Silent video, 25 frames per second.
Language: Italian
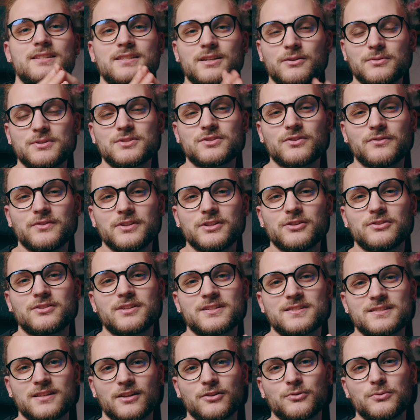Se questo
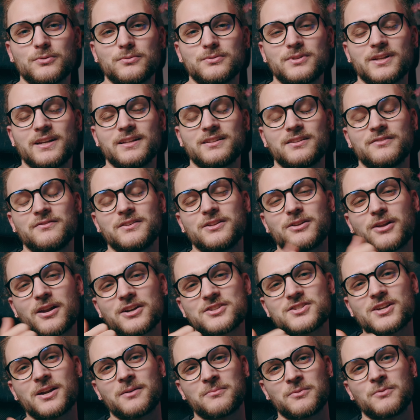video ti è stato utile ti
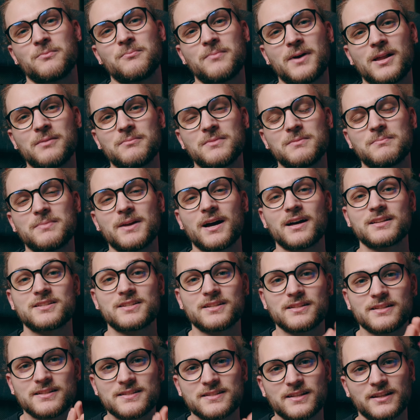invito a lasciarmi un bel mi
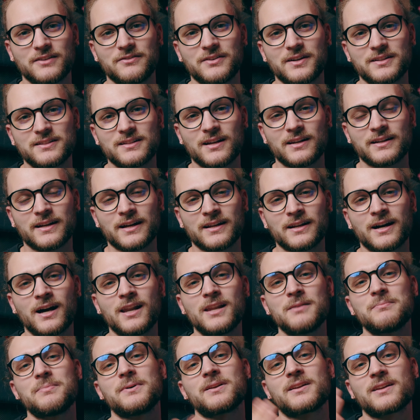piace e di iscriverti al
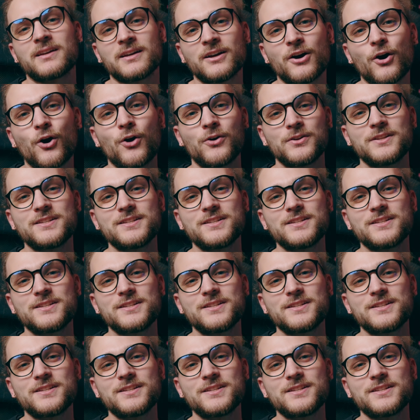canale perché